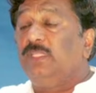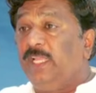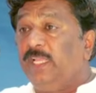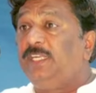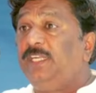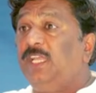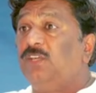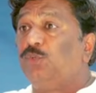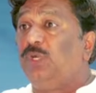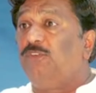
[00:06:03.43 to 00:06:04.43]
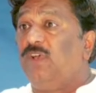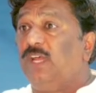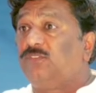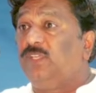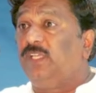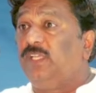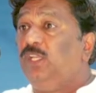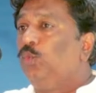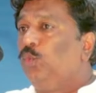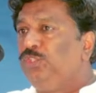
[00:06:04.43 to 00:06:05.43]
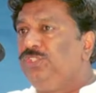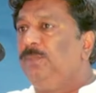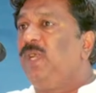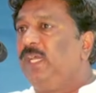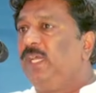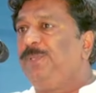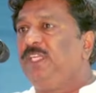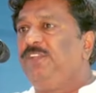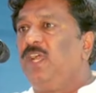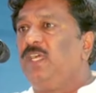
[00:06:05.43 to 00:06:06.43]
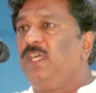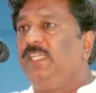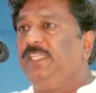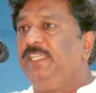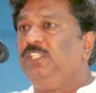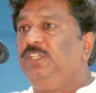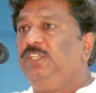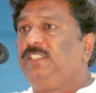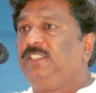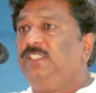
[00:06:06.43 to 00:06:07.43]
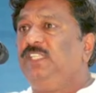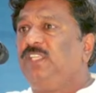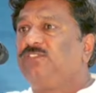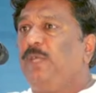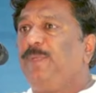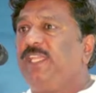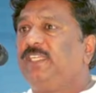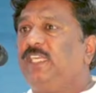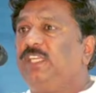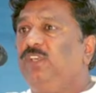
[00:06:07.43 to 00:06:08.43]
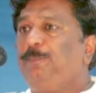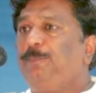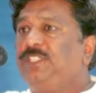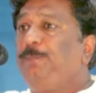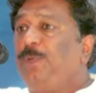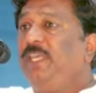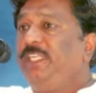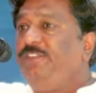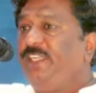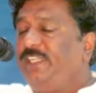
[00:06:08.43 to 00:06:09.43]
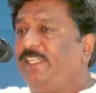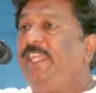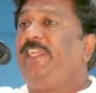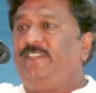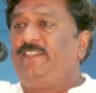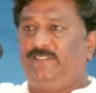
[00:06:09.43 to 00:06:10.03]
நேரடியாக அவருடைய வார்த்தை கொஞ்சம் அற்பறிவாக இருந்துவிட்டது இந்த சமய கடவுளை பற்றி பாடிவிட்டேன்